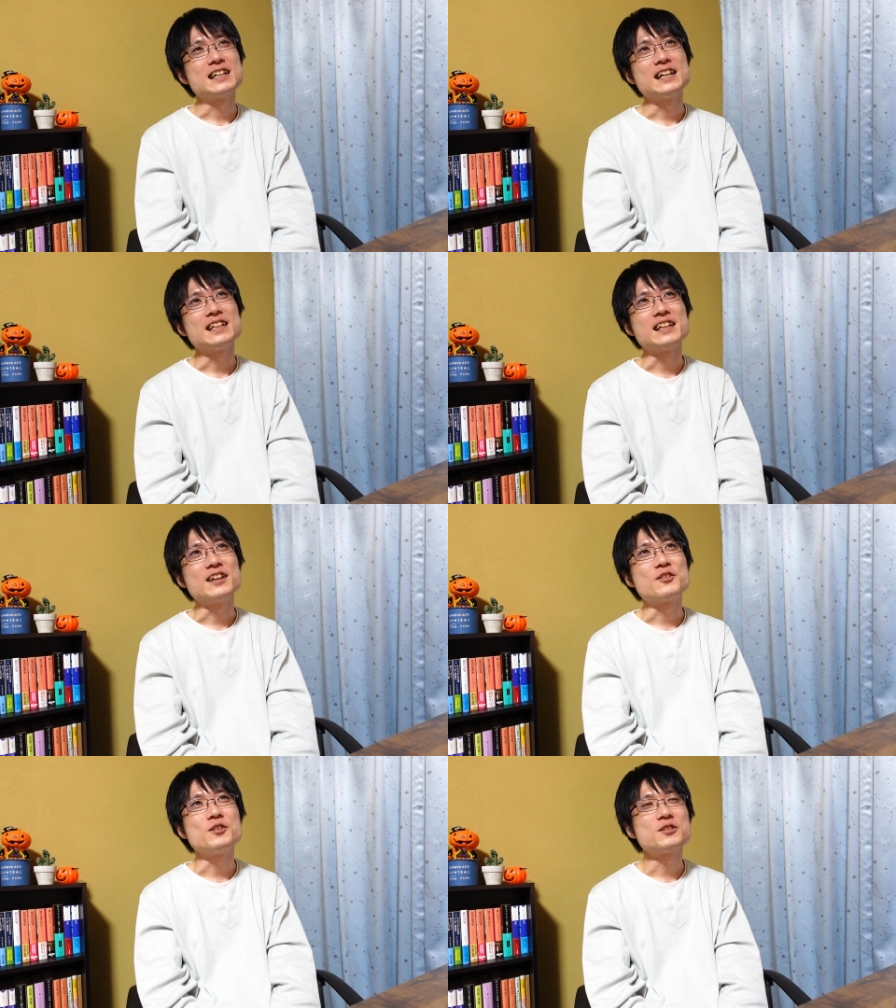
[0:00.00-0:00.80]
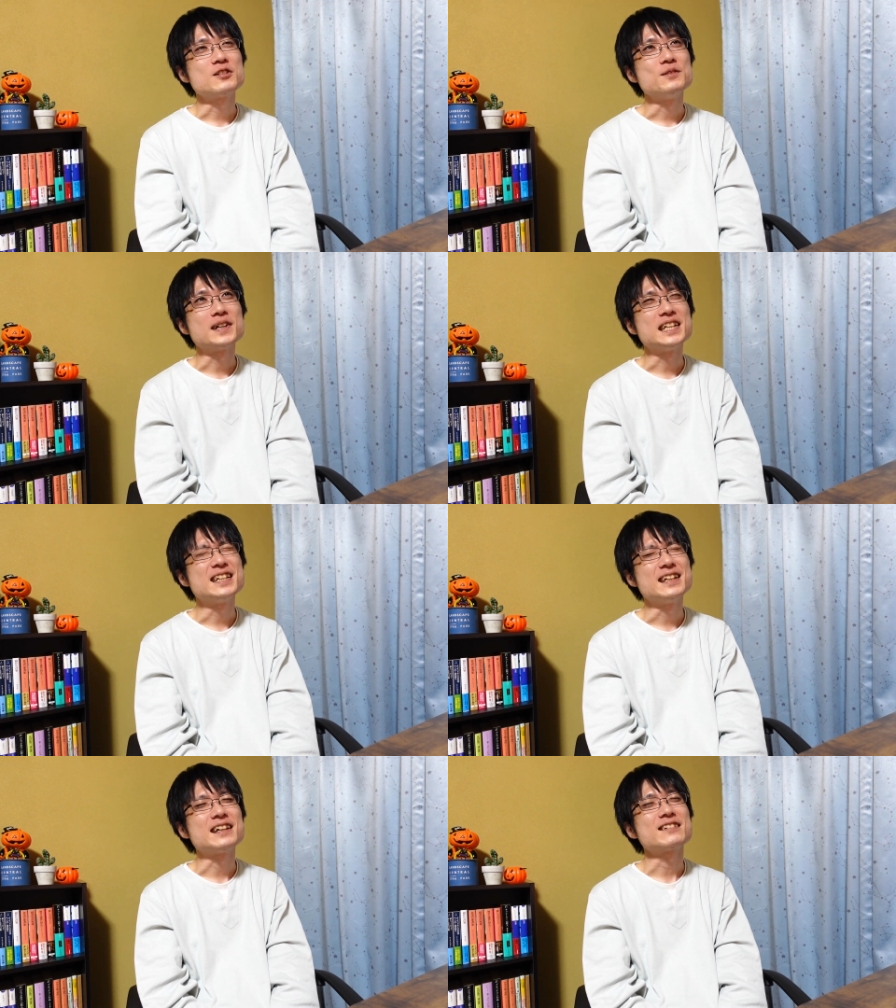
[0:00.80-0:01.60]
えてて、こういうこと今でき
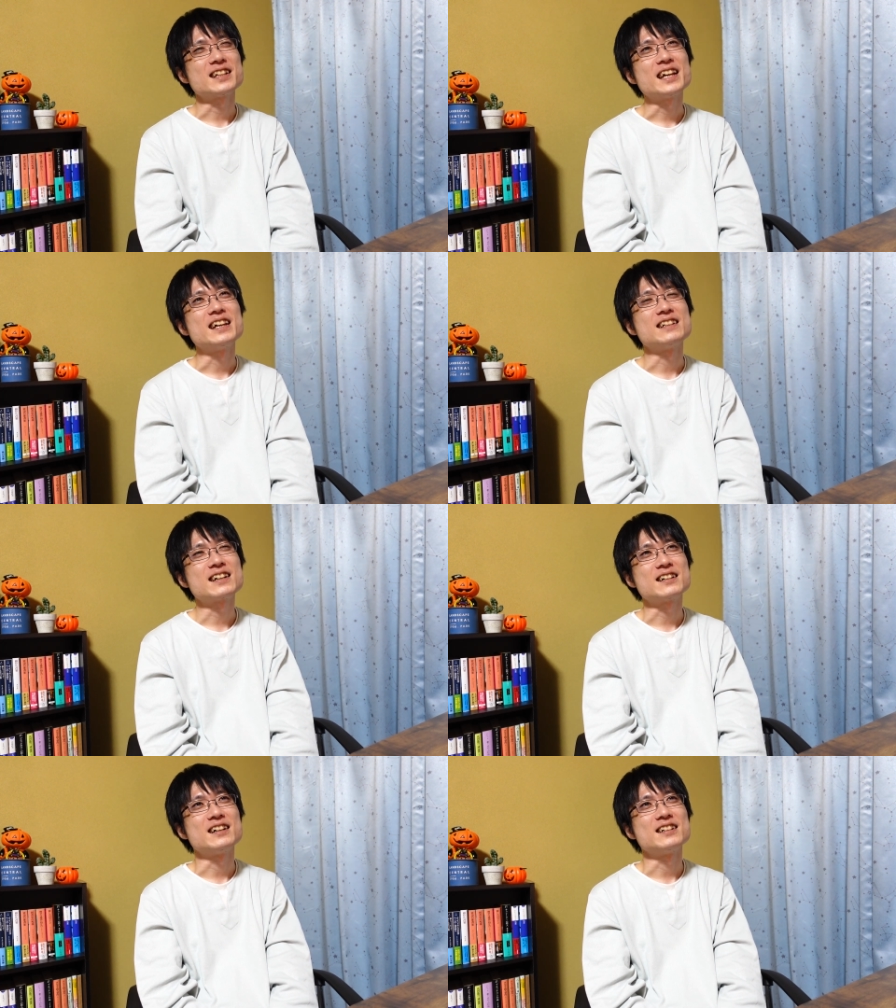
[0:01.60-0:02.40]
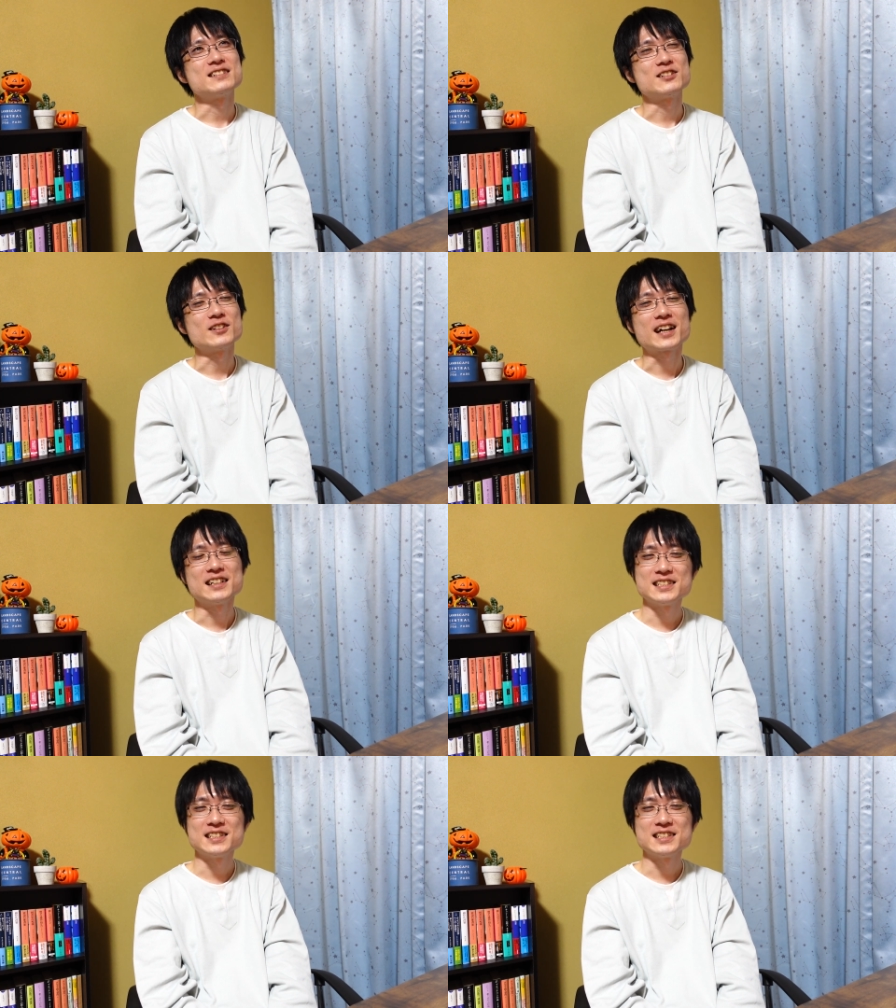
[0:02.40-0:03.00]
てなくて、なんかそんな感